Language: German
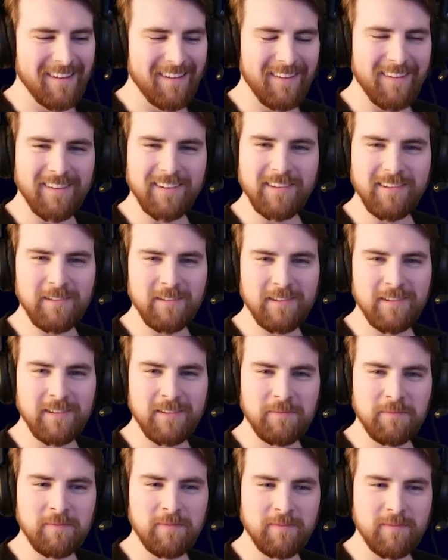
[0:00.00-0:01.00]
ja,
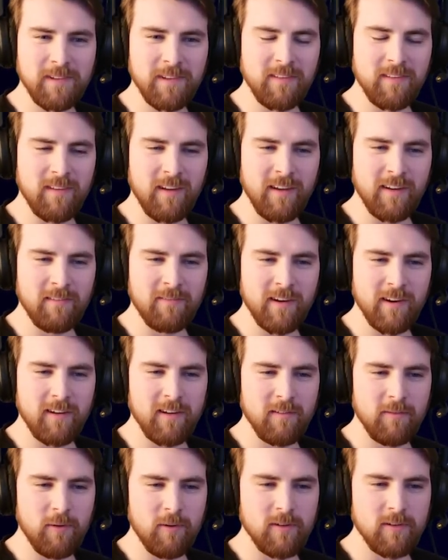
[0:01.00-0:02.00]
hier ist hier eine
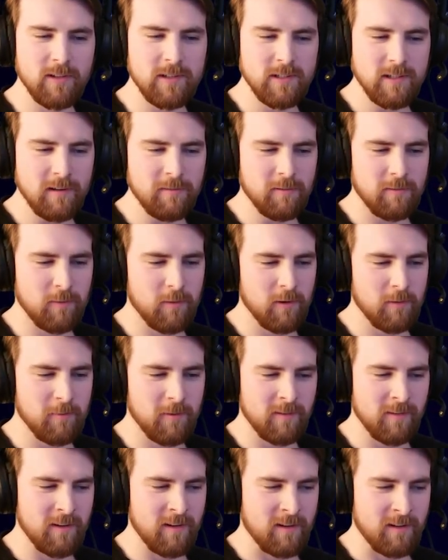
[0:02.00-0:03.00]
weitere Woche geschafft, würde ich
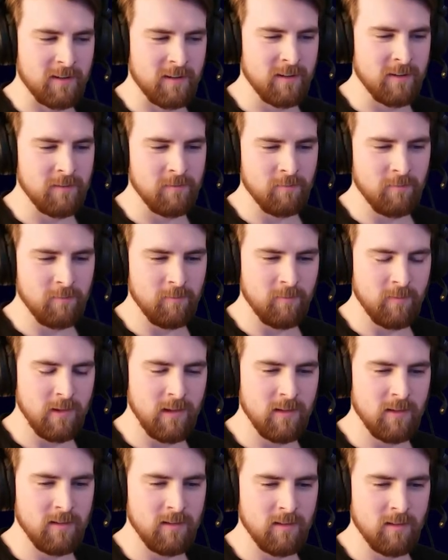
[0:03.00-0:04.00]
mal sagen. Ne?
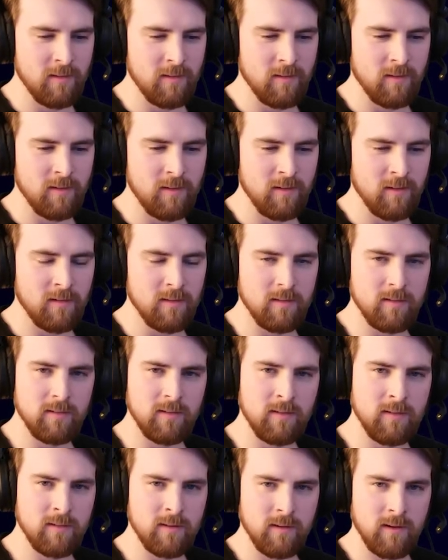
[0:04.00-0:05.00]
Hier ist jetzt Sonntag.
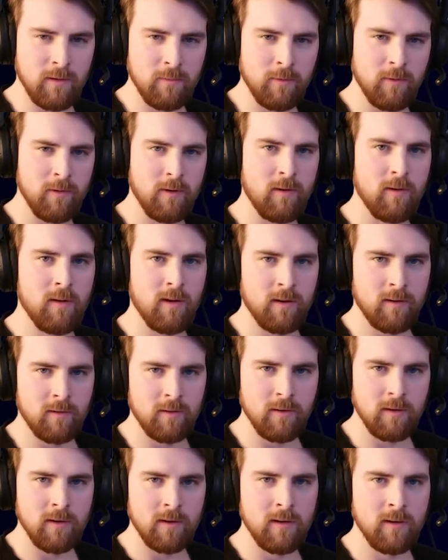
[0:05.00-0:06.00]
Ich habe heute
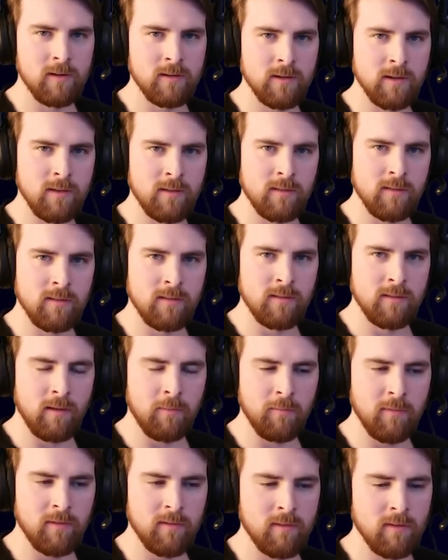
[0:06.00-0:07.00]
aktuell den
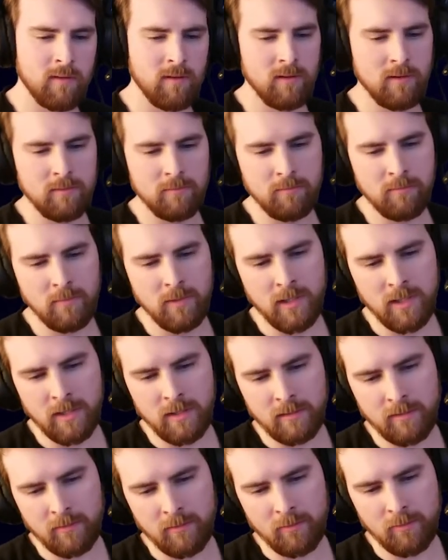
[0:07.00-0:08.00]

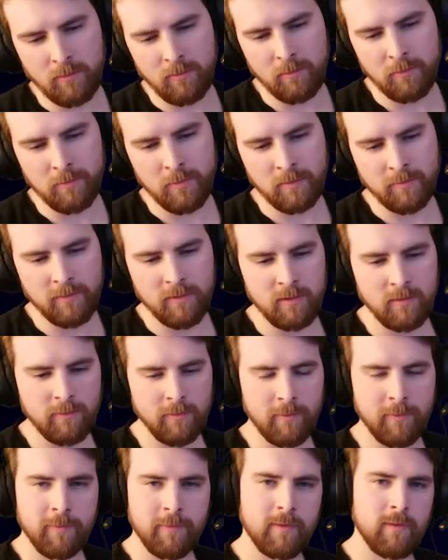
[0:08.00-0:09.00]
Samstagmittag, so ungefähr
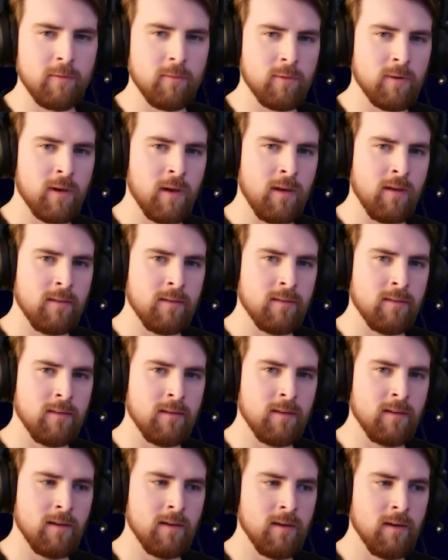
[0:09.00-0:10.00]
15.30
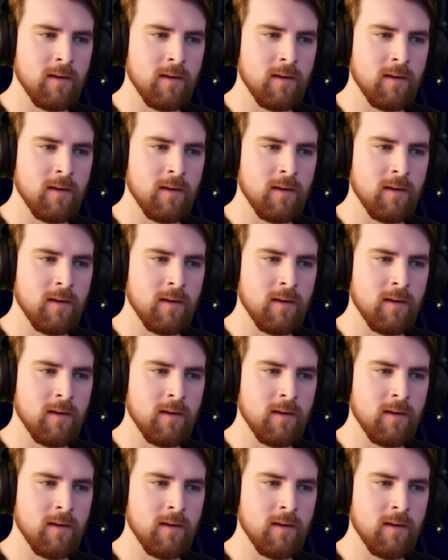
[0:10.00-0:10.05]
Uhr.